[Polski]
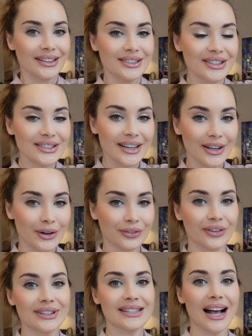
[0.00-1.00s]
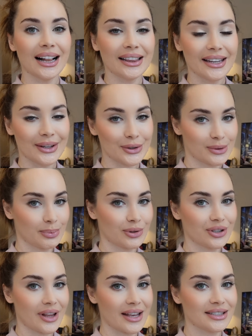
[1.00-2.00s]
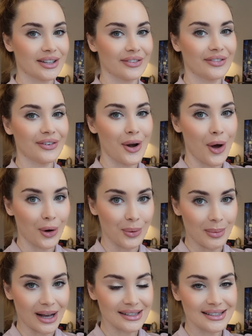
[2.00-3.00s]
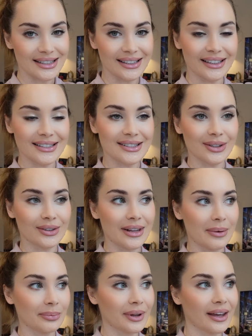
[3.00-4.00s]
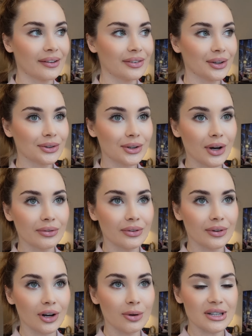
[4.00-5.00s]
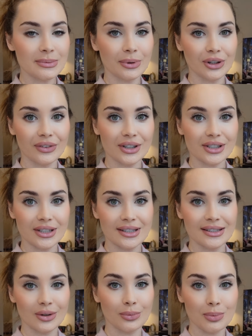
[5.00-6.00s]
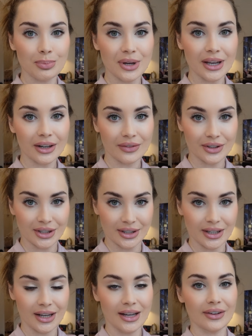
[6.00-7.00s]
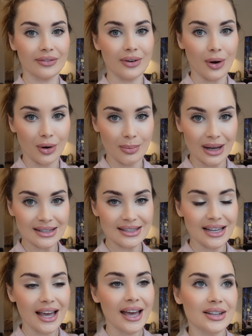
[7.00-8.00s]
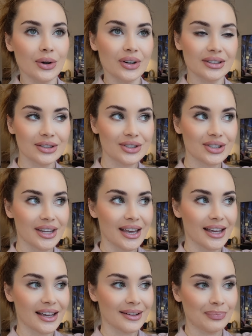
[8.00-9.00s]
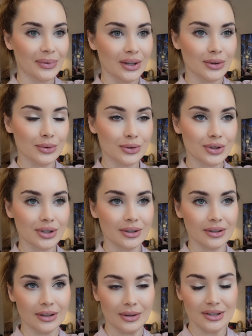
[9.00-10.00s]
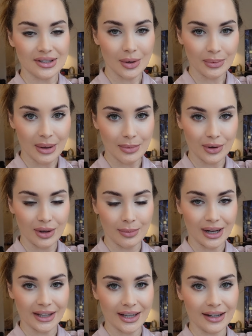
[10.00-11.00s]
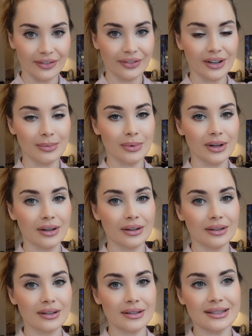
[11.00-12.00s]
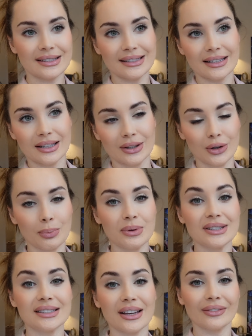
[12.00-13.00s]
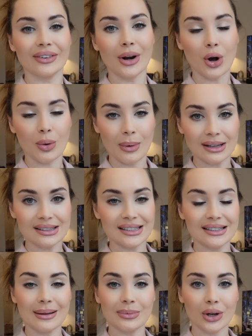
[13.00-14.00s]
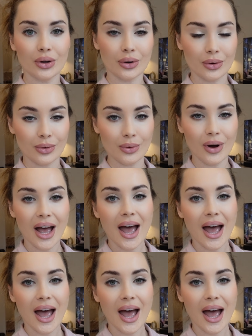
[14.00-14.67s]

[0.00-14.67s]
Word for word: Dzisiaj oficjalnie rozpoczyna się vlogmas i jest to dla mnie wyjątkowy vlogmas, ponieważ jest to mój pierwszy vlogmas. Teoretycznie już są na moim kanale filmy z dopiskiem vlogmas z tamtego roku,